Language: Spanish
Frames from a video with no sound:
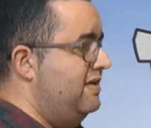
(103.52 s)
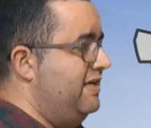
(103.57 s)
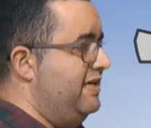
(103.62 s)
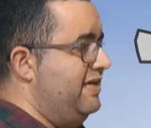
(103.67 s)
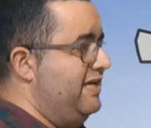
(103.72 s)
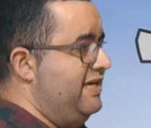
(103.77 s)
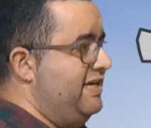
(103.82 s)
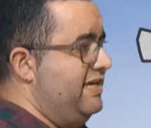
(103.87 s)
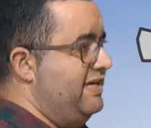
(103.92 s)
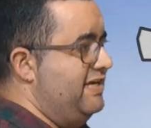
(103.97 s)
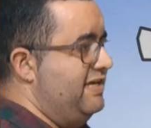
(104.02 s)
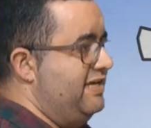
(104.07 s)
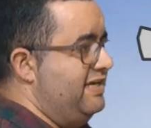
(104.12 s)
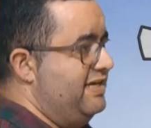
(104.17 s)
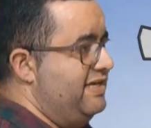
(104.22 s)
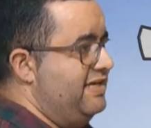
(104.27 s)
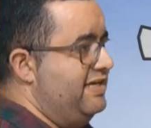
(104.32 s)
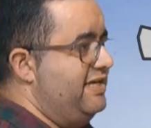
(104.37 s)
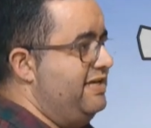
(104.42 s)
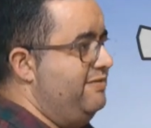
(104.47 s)

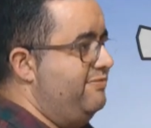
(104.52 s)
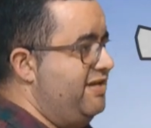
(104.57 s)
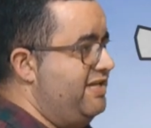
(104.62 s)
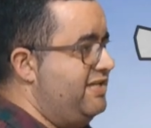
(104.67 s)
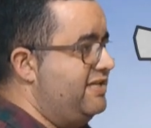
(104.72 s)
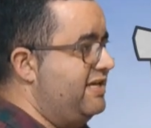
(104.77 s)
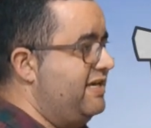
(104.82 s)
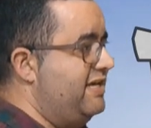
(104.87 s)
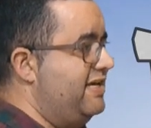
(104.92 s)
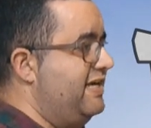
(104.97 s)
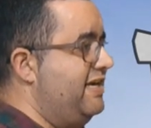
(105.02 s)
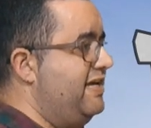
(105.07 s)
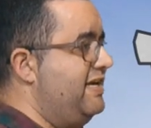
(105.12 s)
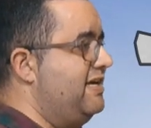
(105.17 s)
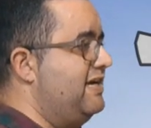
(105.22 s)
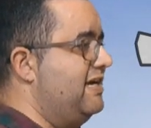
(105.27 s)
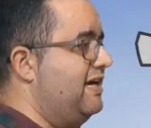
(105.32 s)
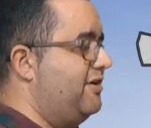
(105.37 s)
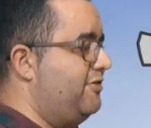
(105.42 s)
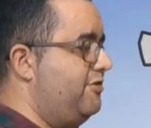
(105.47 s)
eh, y 20
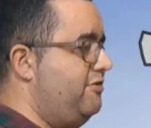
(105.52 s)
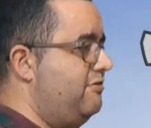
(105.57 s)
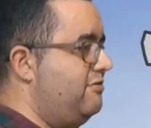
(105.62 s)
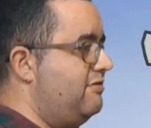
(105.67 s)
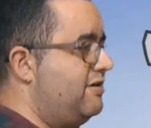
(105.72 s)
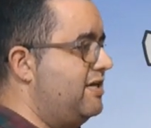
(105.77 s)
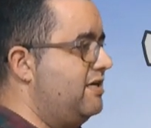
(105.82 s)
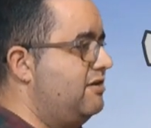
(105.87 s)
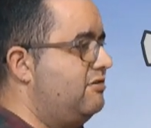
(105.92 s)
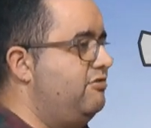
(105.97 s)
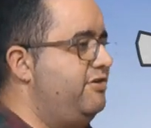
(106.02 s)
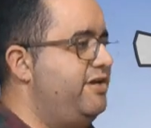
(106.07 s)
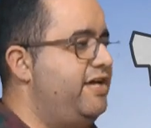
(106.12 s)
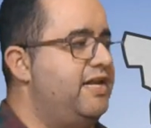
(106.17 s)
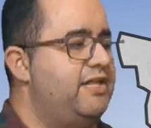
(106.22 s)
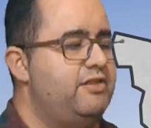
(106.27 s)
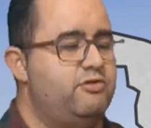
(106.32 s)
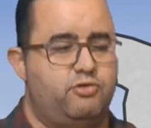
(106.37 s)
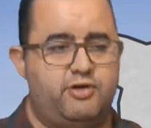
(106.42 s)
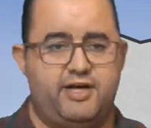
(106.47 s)
en Arroyo de y en
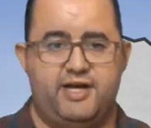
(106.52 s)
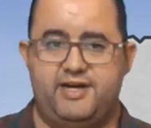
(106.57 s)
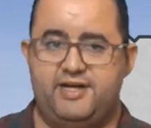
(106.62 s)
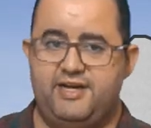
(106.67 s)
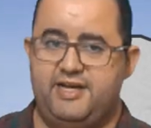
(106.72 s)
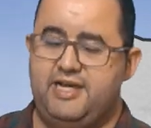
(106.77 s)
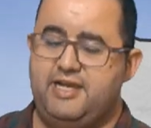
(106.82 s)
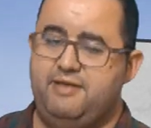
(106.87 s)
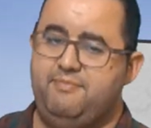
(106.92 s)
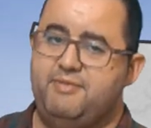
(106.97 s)
Andújar. En la